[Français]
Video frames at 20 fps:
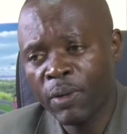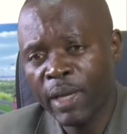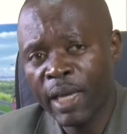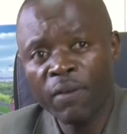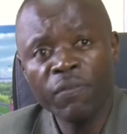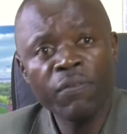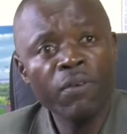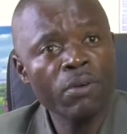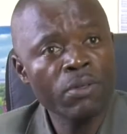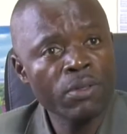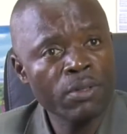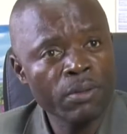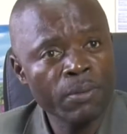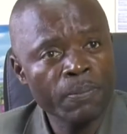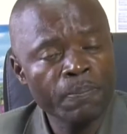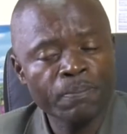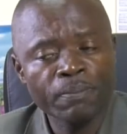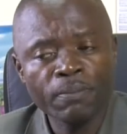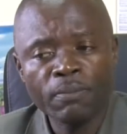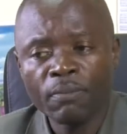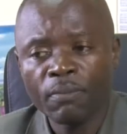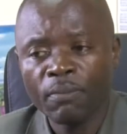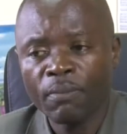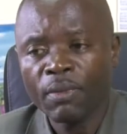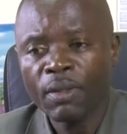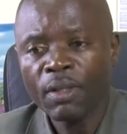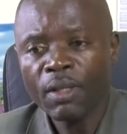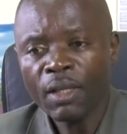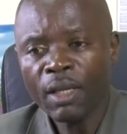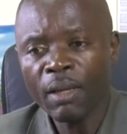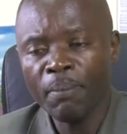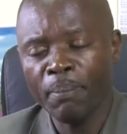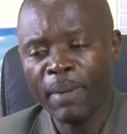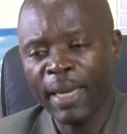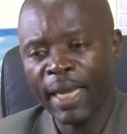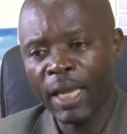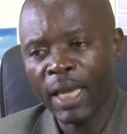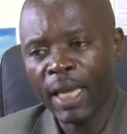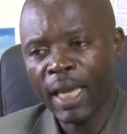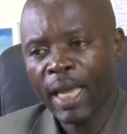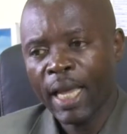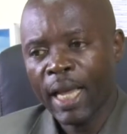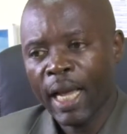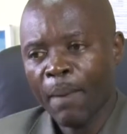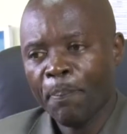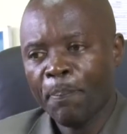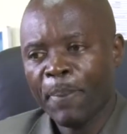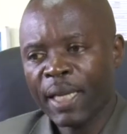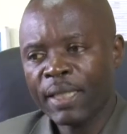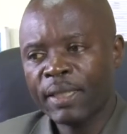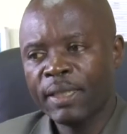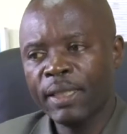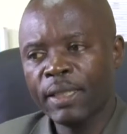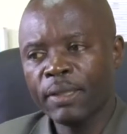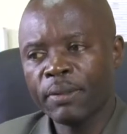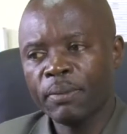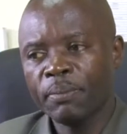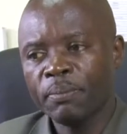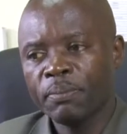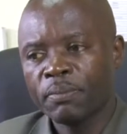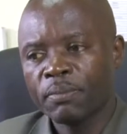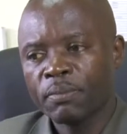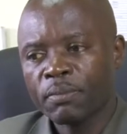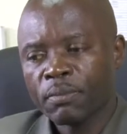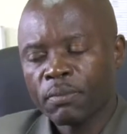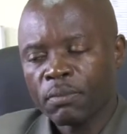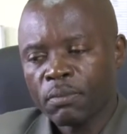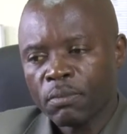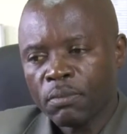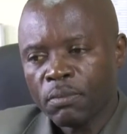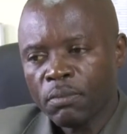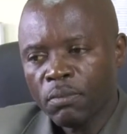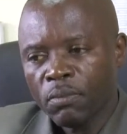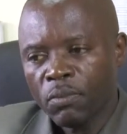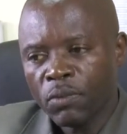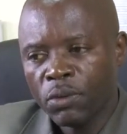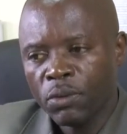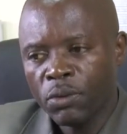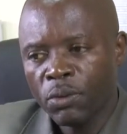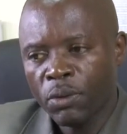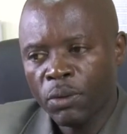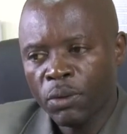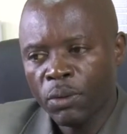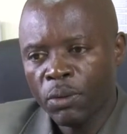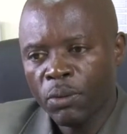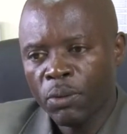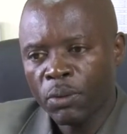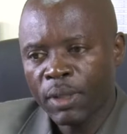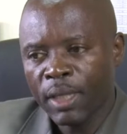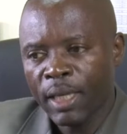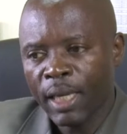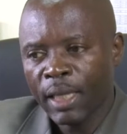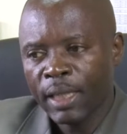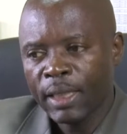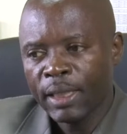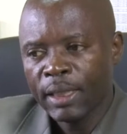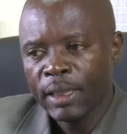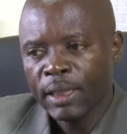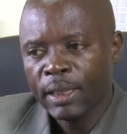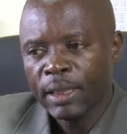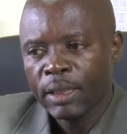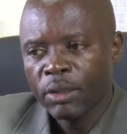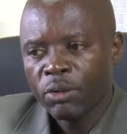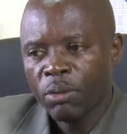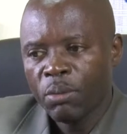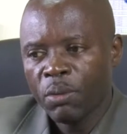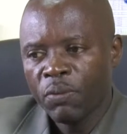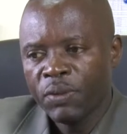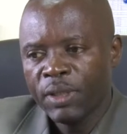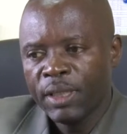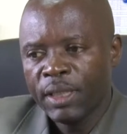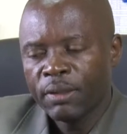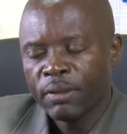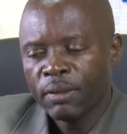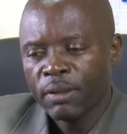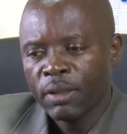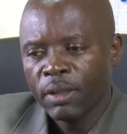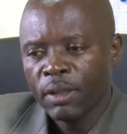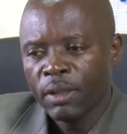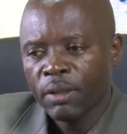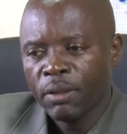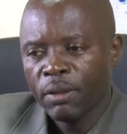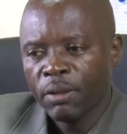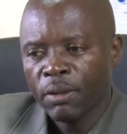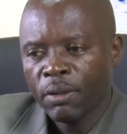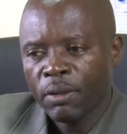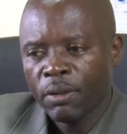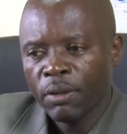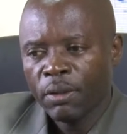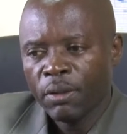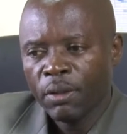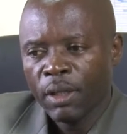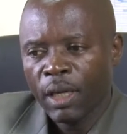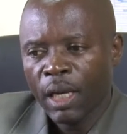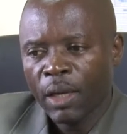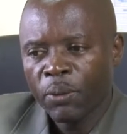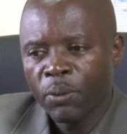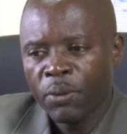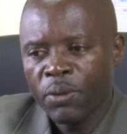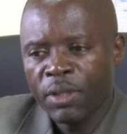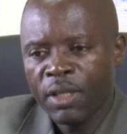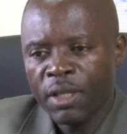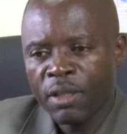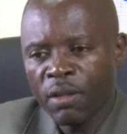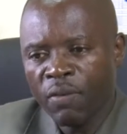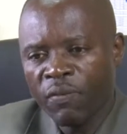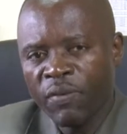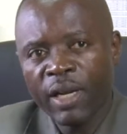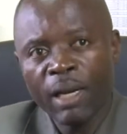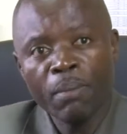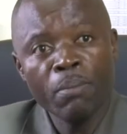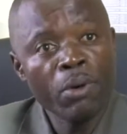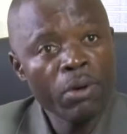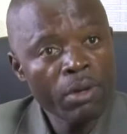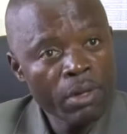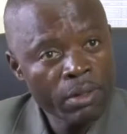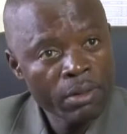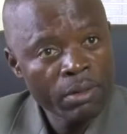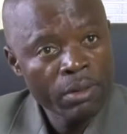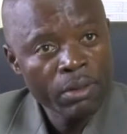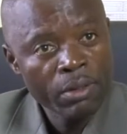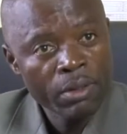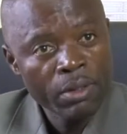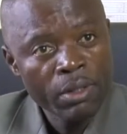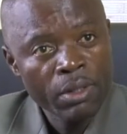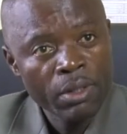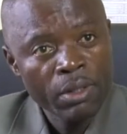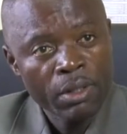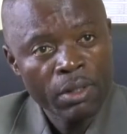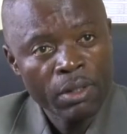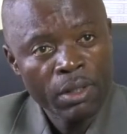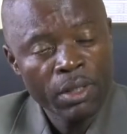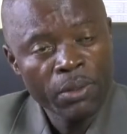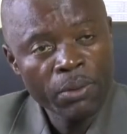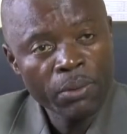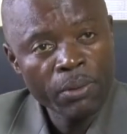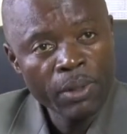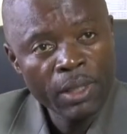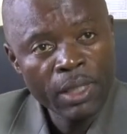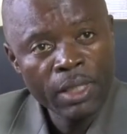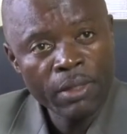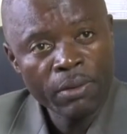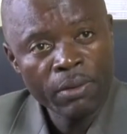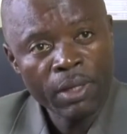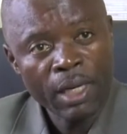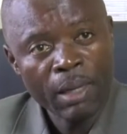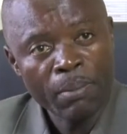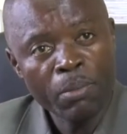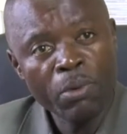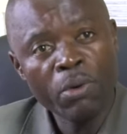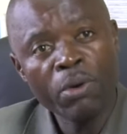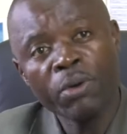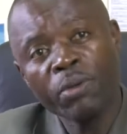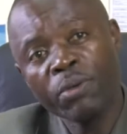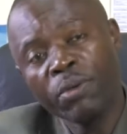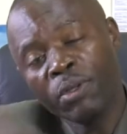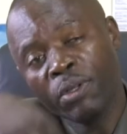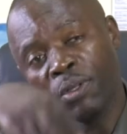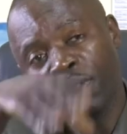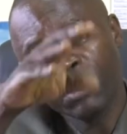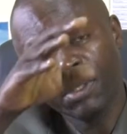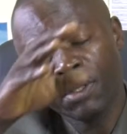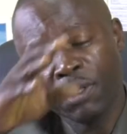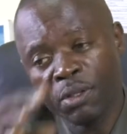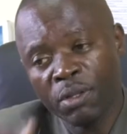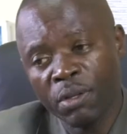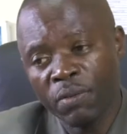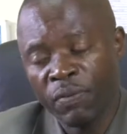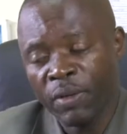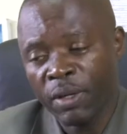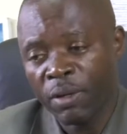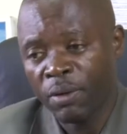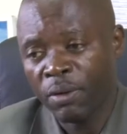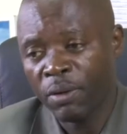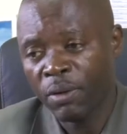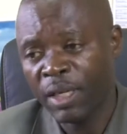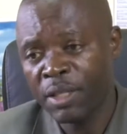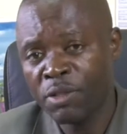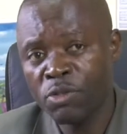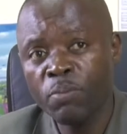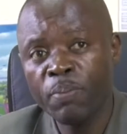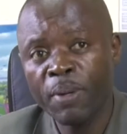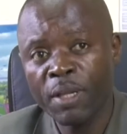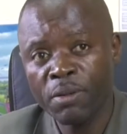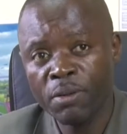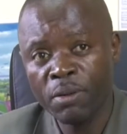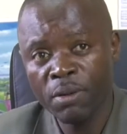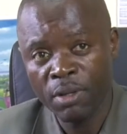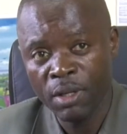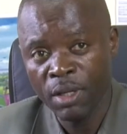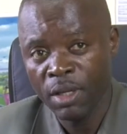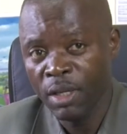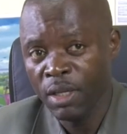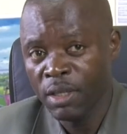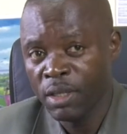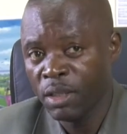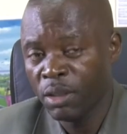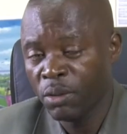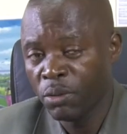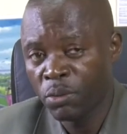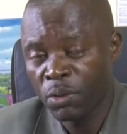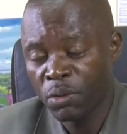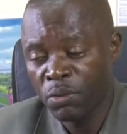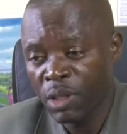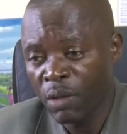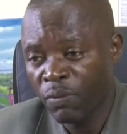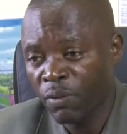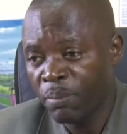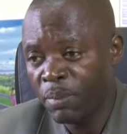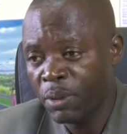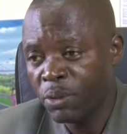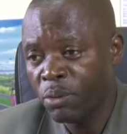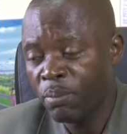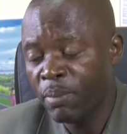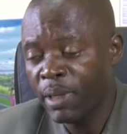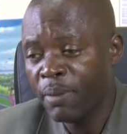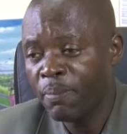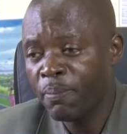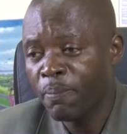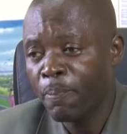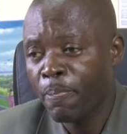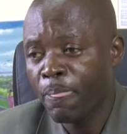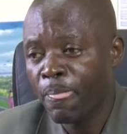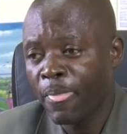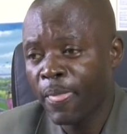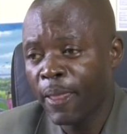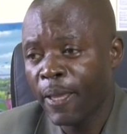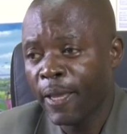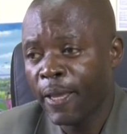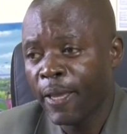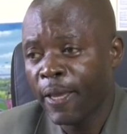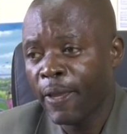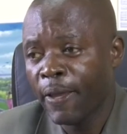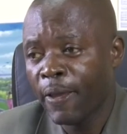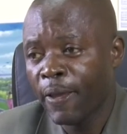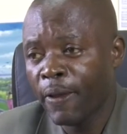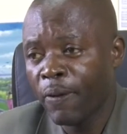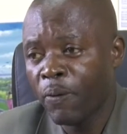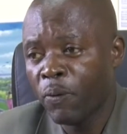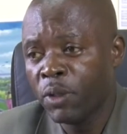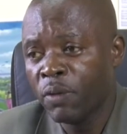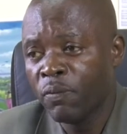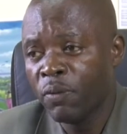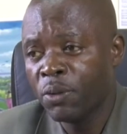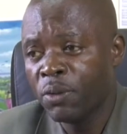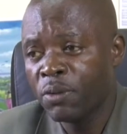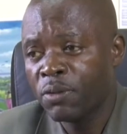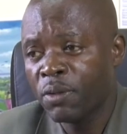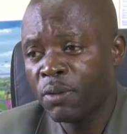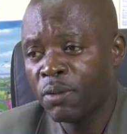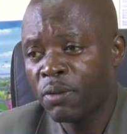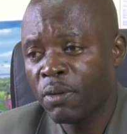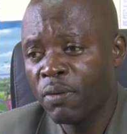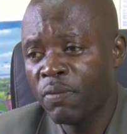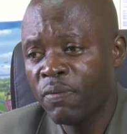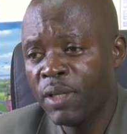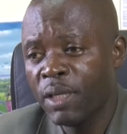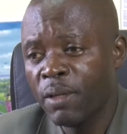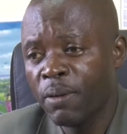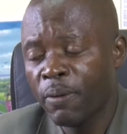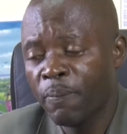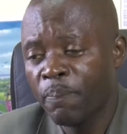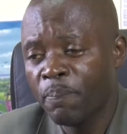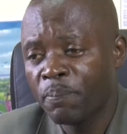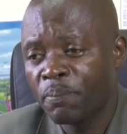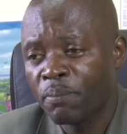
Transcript: Air France. Mais à partir de l'autre là, comment vous dites, euh, la rue qui descend vers la morgue, hein, qui relie euh, la morgue en descendant vers euh, l'Institut Pasteur, c'est de rue que nous avons bitumé. Et au niveau du centre-ville,